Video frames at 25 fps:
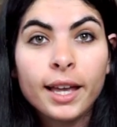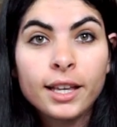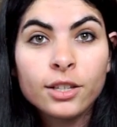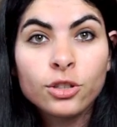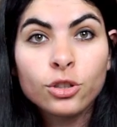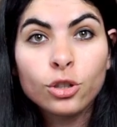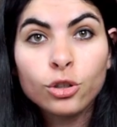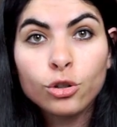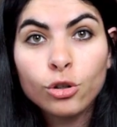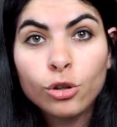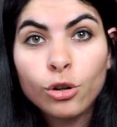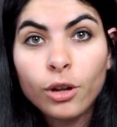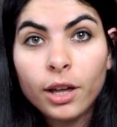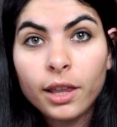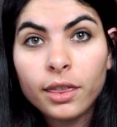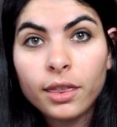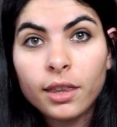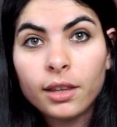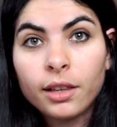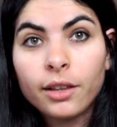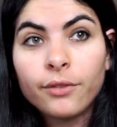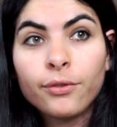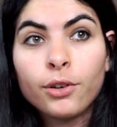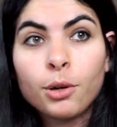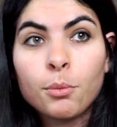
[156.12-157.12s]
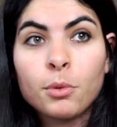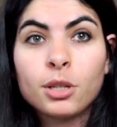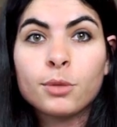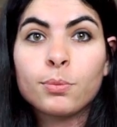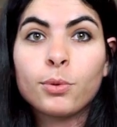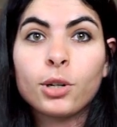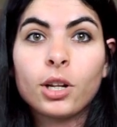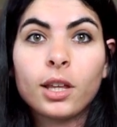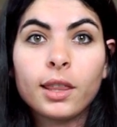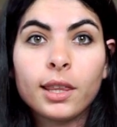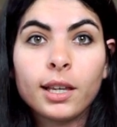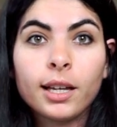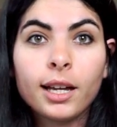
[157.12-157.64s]
Esto no lo hacen de forma
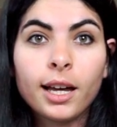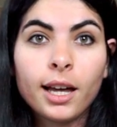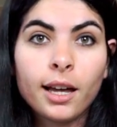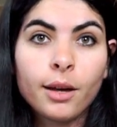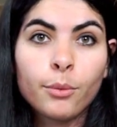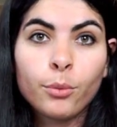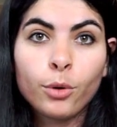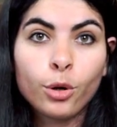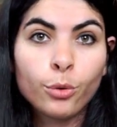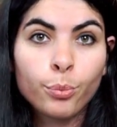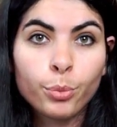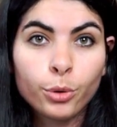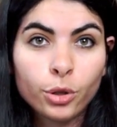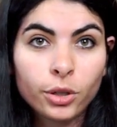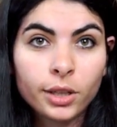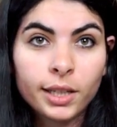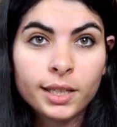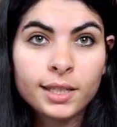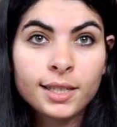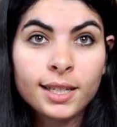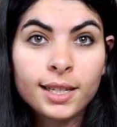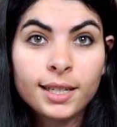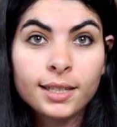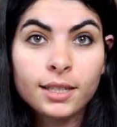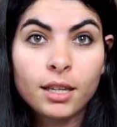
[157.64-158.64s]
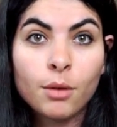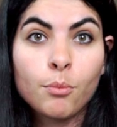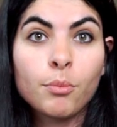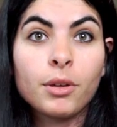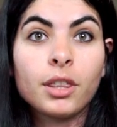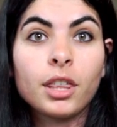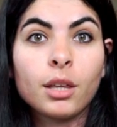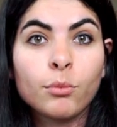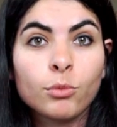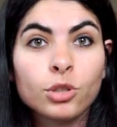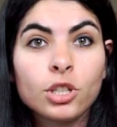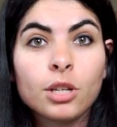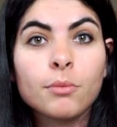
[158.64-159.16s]
esporádica o porque sí, si
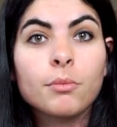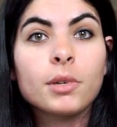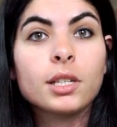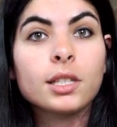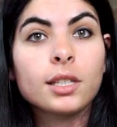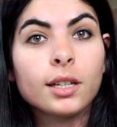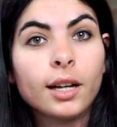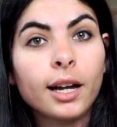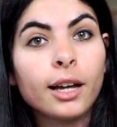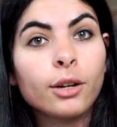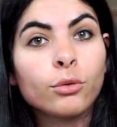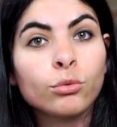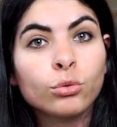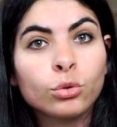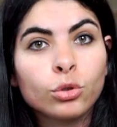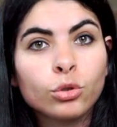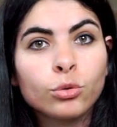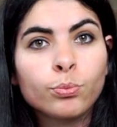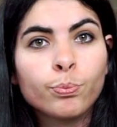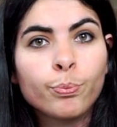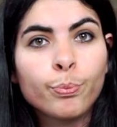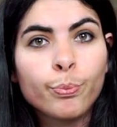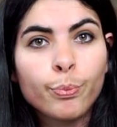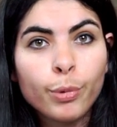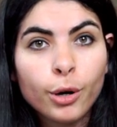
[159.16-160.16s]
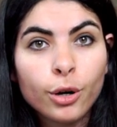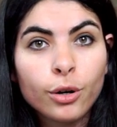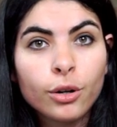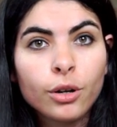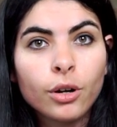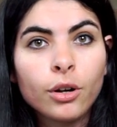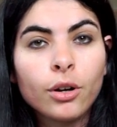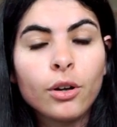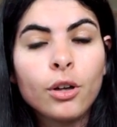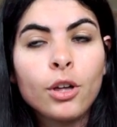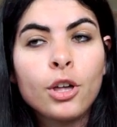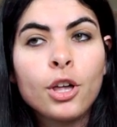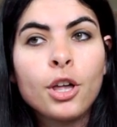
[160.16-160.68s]
empezamos a investigar un
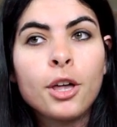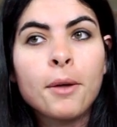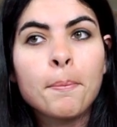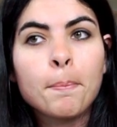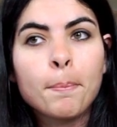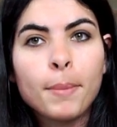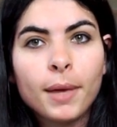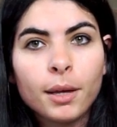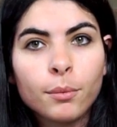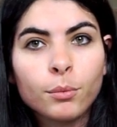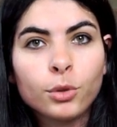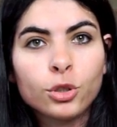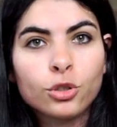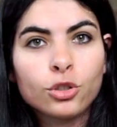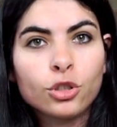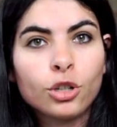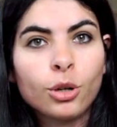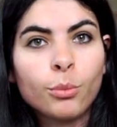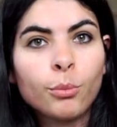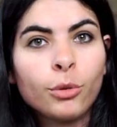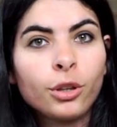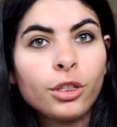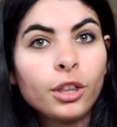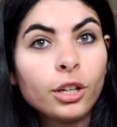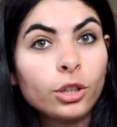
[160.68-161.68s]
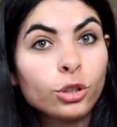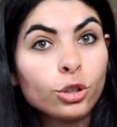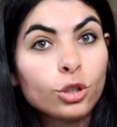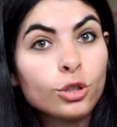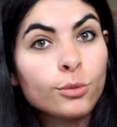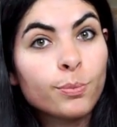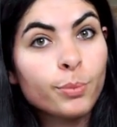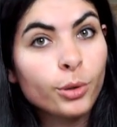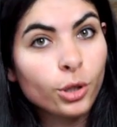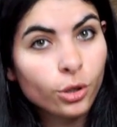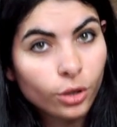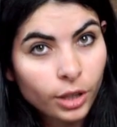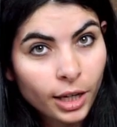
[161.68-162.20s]
poco, vemos cómo ciertos
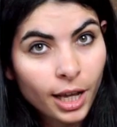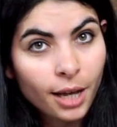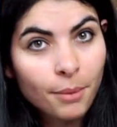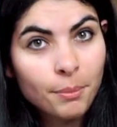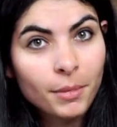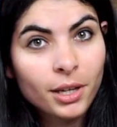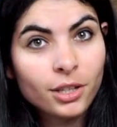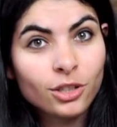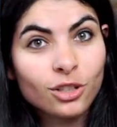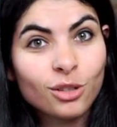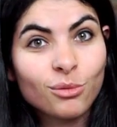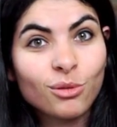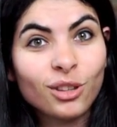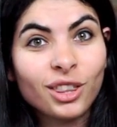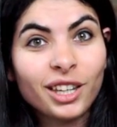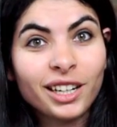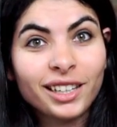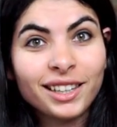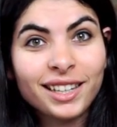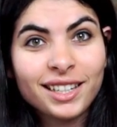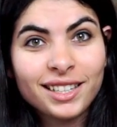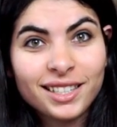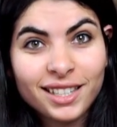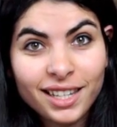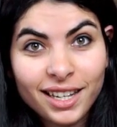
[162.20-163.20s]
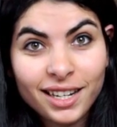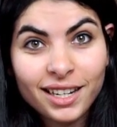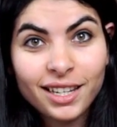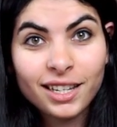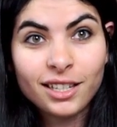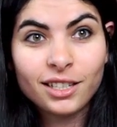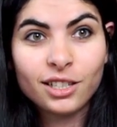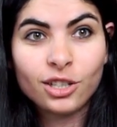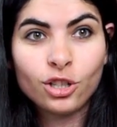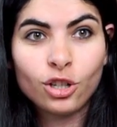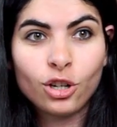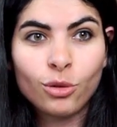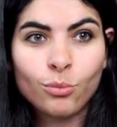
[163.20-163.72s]
programas, como ciertas
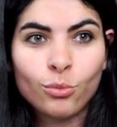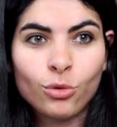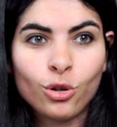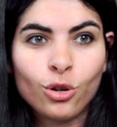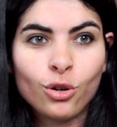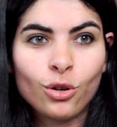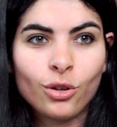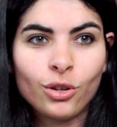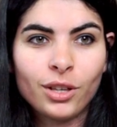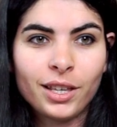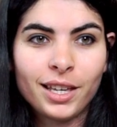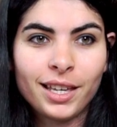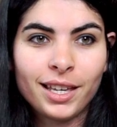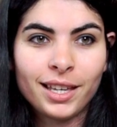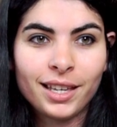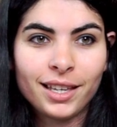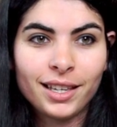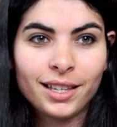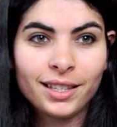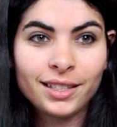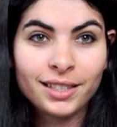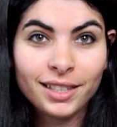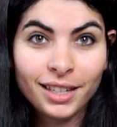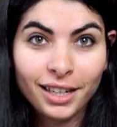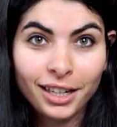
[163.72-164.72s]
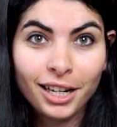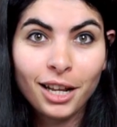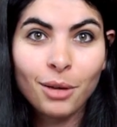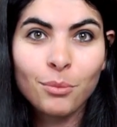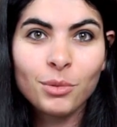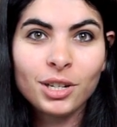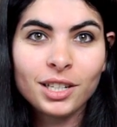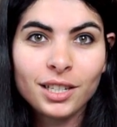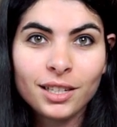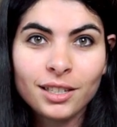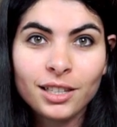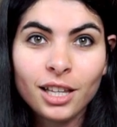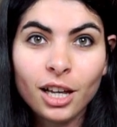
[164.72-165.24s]
series y cómo eh,
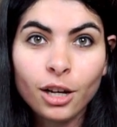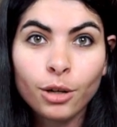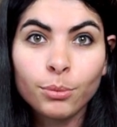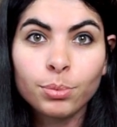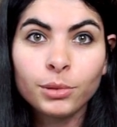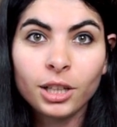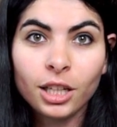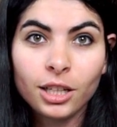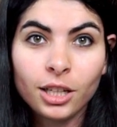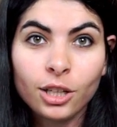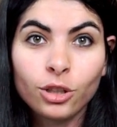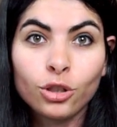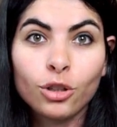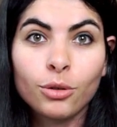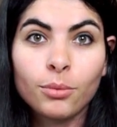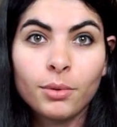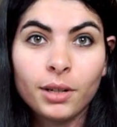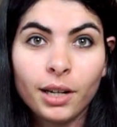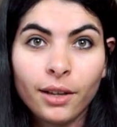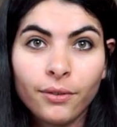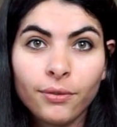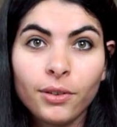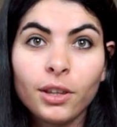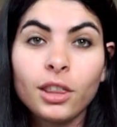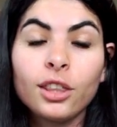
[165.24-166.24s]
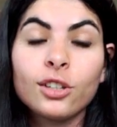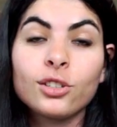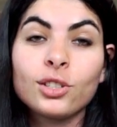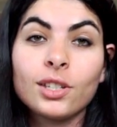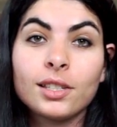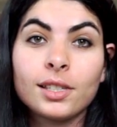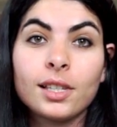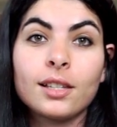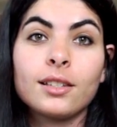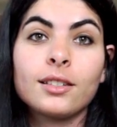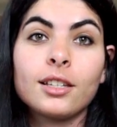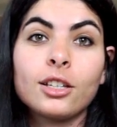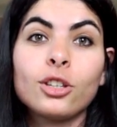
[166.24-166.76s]
Instagramers están obteniendo beneficios y
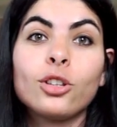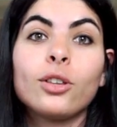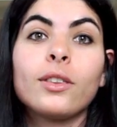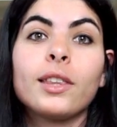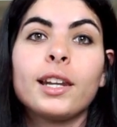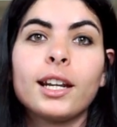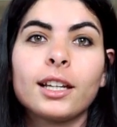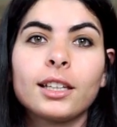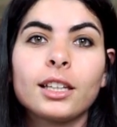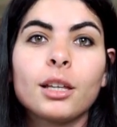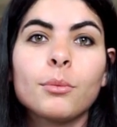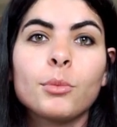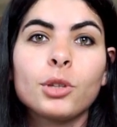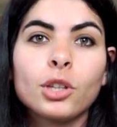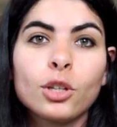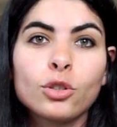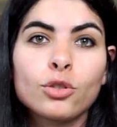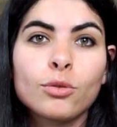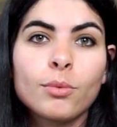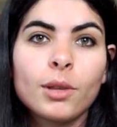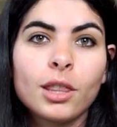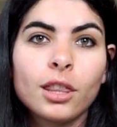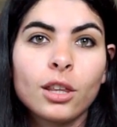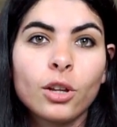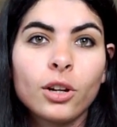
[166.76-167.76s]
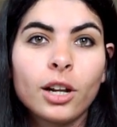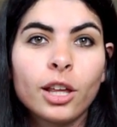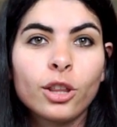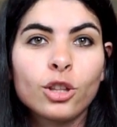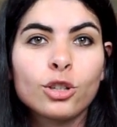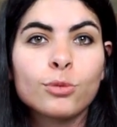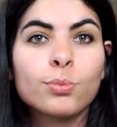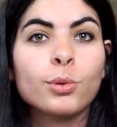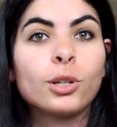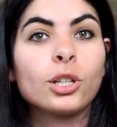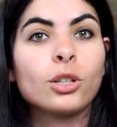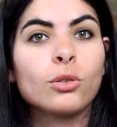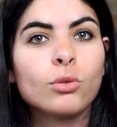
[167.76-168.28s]
están siendo directamente
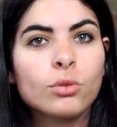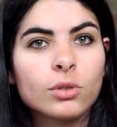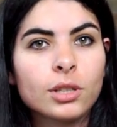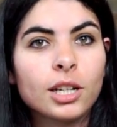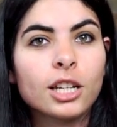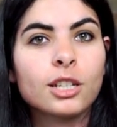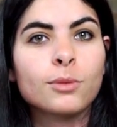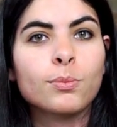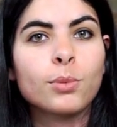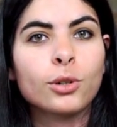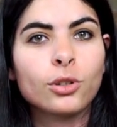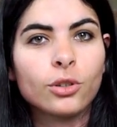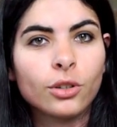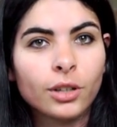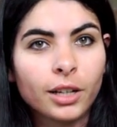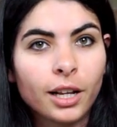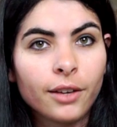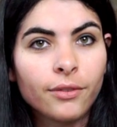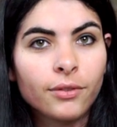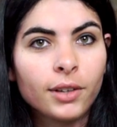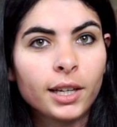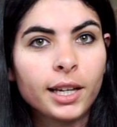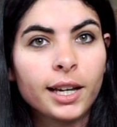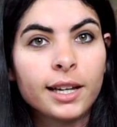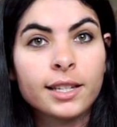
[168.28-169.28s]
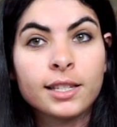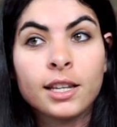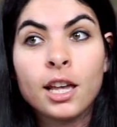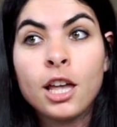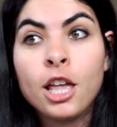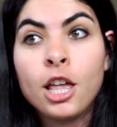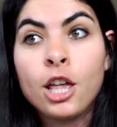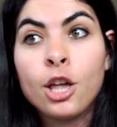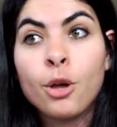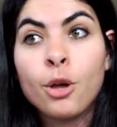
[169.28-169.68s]
subvencionados por industrias pornográficas.